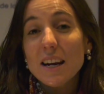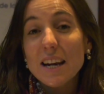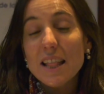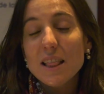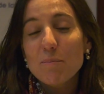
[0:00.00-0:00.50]

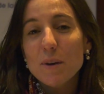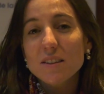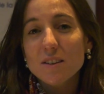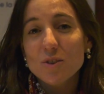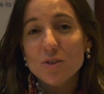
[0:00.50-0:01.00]
red de
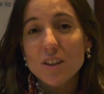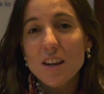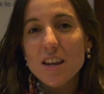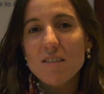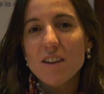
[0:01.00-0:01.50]
empresas
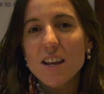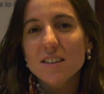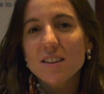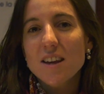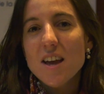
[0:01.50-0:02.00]

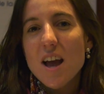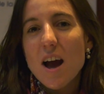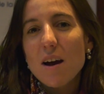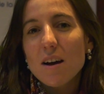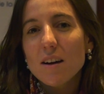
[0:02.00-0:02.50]
sostenibles
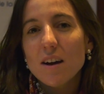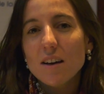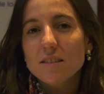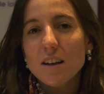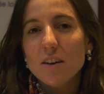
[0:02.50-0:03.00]
ha,
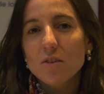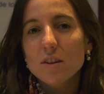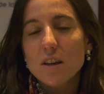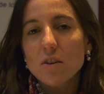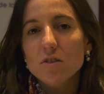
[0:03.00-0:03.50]
estado
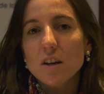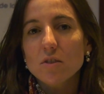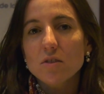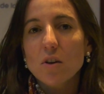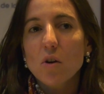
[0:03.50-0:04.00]

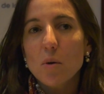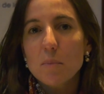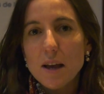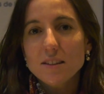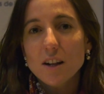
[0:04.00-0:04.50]
desarrollándose en
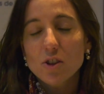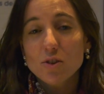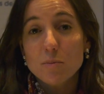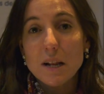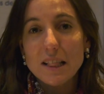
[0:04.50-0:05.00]
Colombia desde el
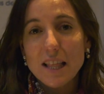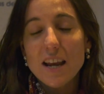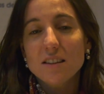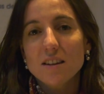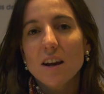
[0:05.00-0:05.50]

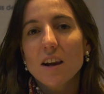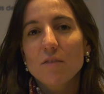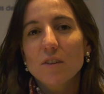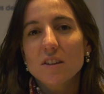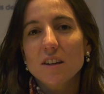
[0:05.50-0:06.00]
2013. A la
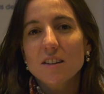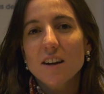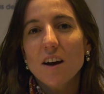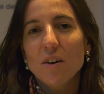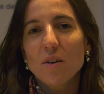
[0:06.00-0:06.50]
fecha ha
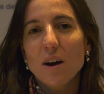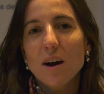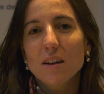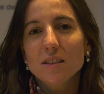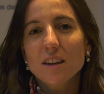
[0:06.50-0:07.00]
llegado
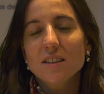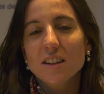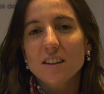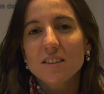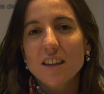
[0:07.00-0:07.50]
a
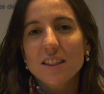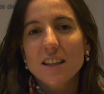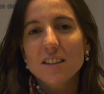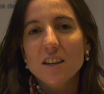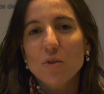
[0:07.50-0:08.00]

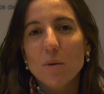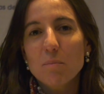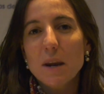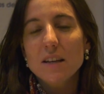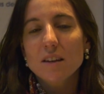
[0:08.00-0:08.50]
335
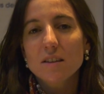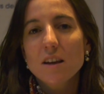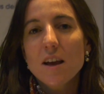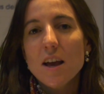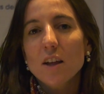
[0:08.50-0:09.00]
empresas
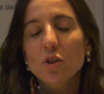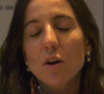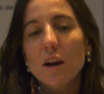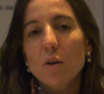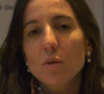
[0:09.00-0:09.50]
en
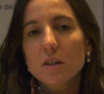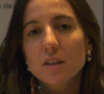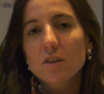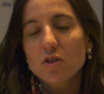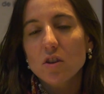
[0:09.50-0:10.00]
toda la
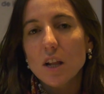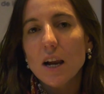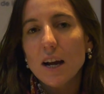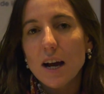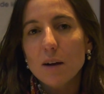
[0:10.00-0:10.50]
jurisdicción de
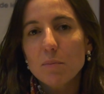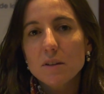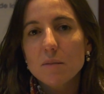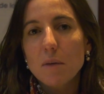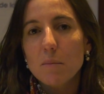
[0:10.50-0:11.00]
la CAR,
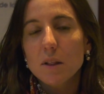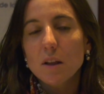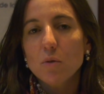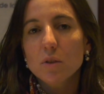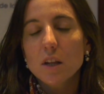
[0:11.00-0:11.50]

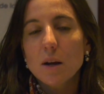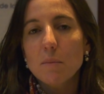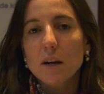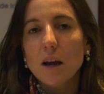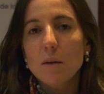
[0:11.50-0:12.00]
principalmente
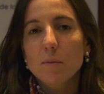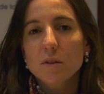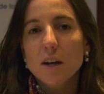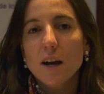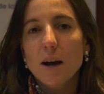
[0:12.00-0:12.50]
Cundinamarca y
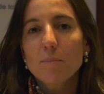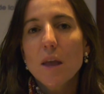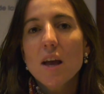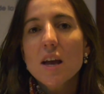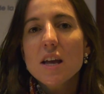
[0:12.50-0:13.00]
Boyacá.
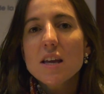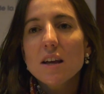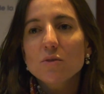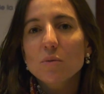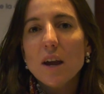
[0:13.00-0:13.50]
Y
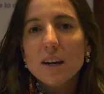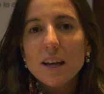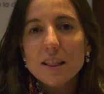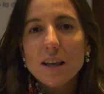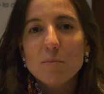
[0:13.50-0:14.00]
es una
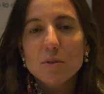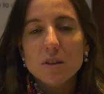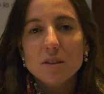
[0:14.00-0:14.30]
red que hemos